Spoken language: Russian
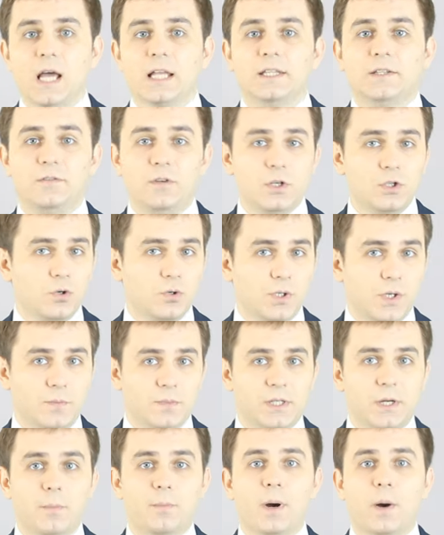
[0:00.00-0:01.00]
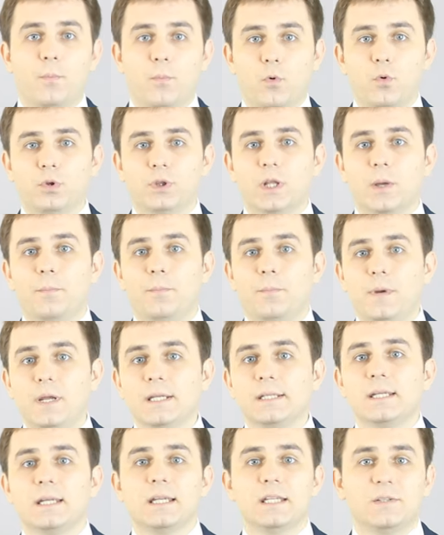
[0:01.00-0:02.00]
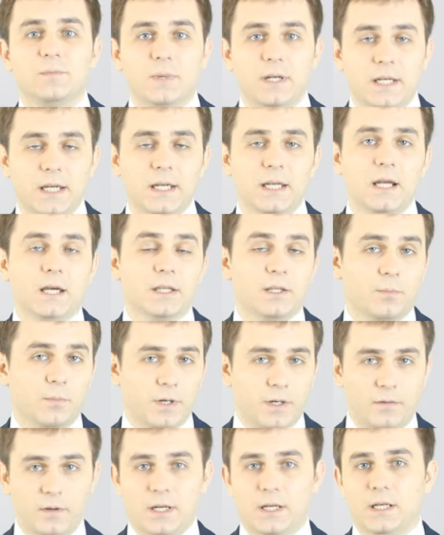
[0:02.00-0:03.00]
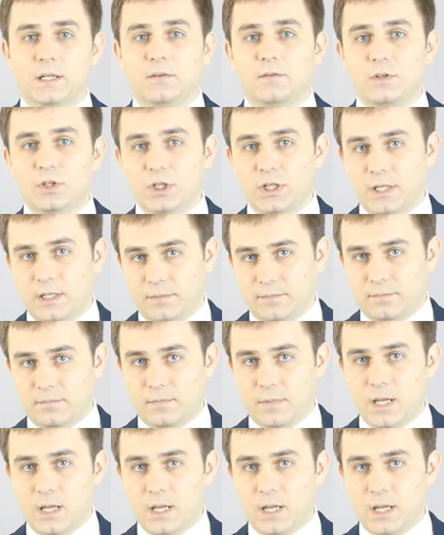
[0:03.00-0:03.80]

движущимся попутно без изменения направления движения.